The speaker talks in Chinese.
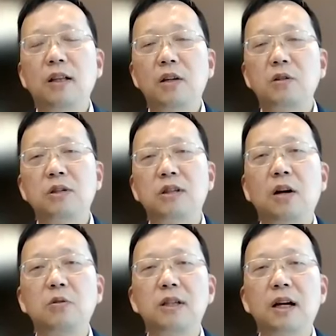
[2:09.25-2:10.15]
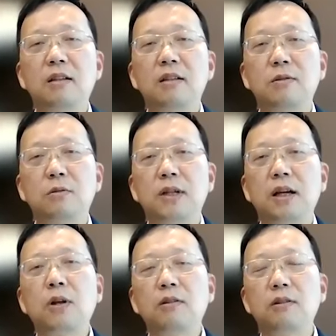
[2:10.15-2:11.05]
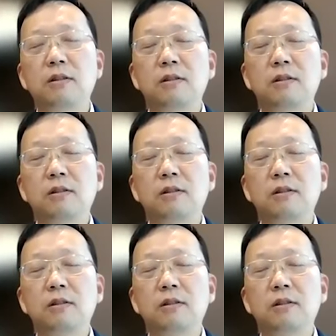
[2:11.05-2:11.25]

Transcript: 亚洲其他国家呢进入衰退的